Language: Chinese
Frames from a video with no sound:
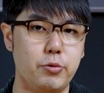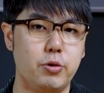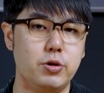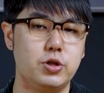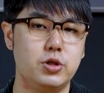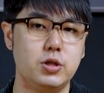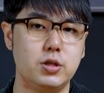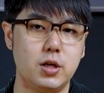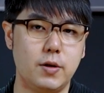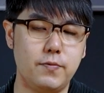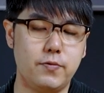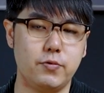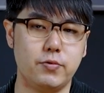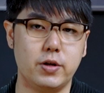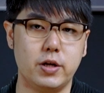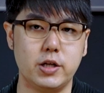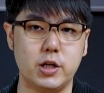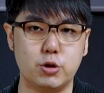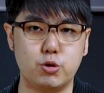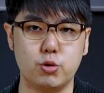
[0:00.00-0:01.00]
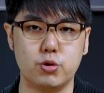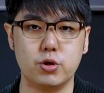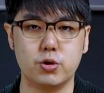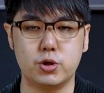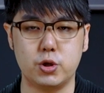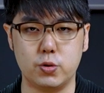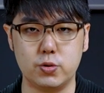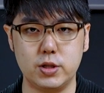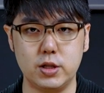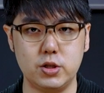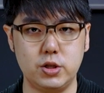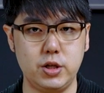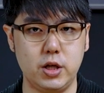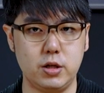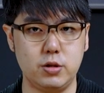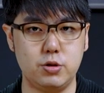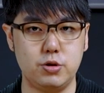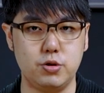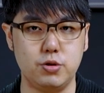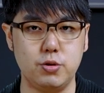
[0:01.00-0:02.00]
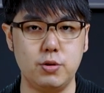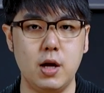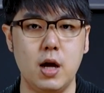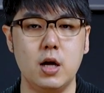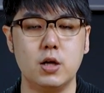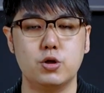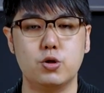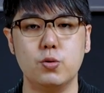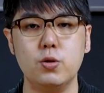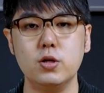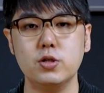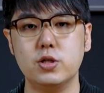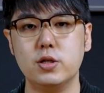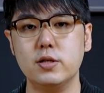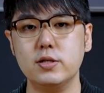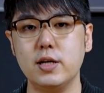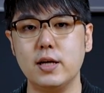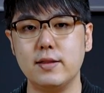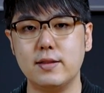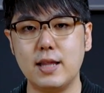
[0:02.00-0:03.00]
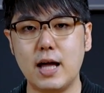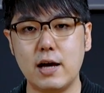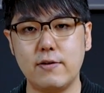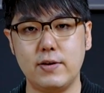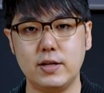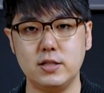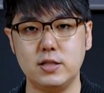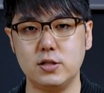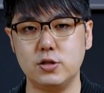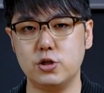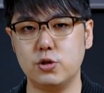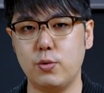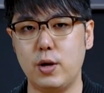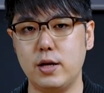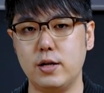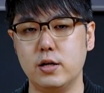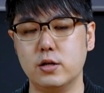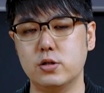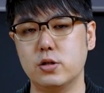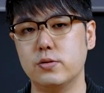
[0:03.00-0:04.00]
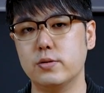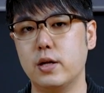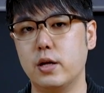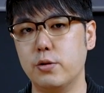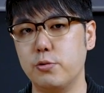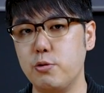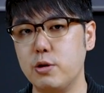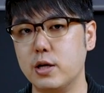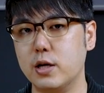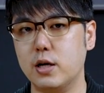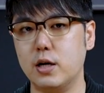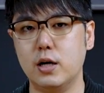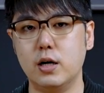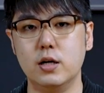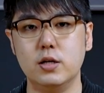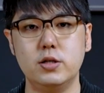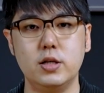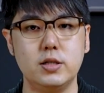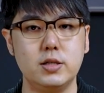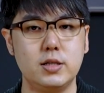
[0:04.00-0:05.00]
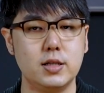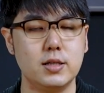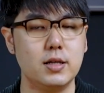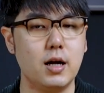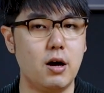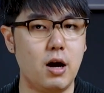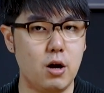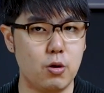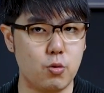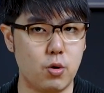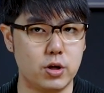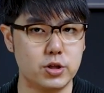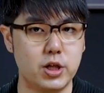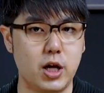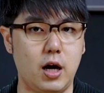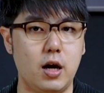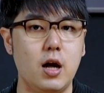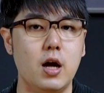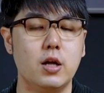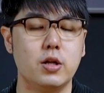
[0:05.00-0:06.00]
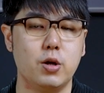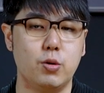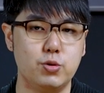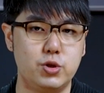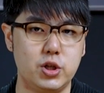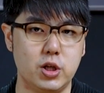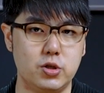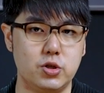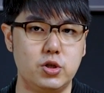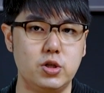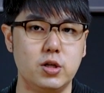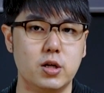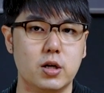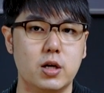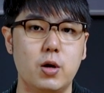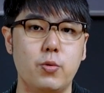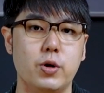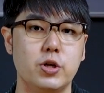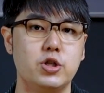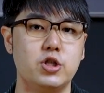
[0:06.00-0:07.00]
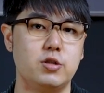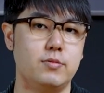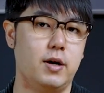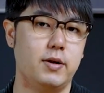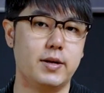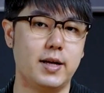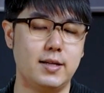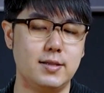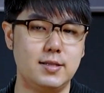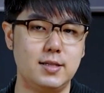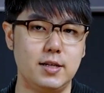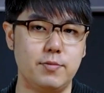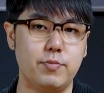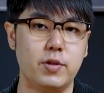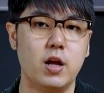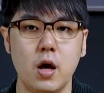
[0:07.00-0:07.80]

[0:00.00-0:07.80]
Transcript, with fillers: 敦市政府呢也着手重建这一区。 除了车站大翻新之外呢，周遭的运河、人行道还有广场都整治得更为时髦干净，